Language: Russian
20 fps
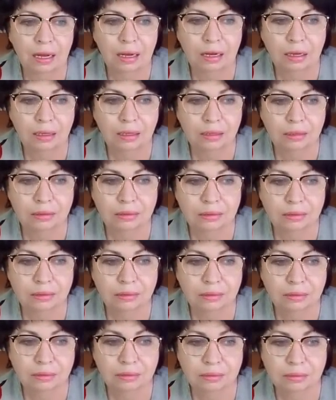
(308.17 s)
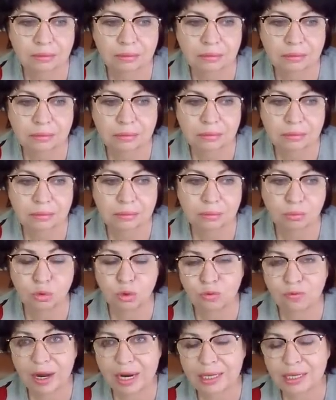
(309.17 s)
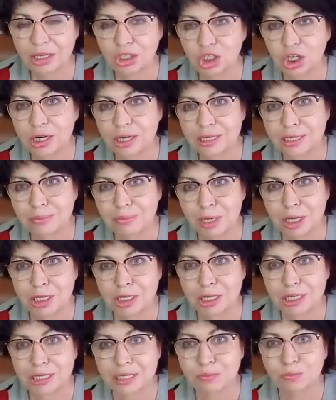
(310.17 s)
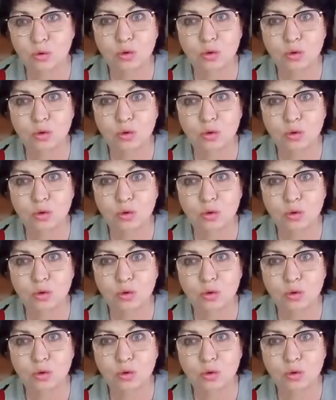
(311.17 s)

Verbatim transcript: А, буквально через месяц,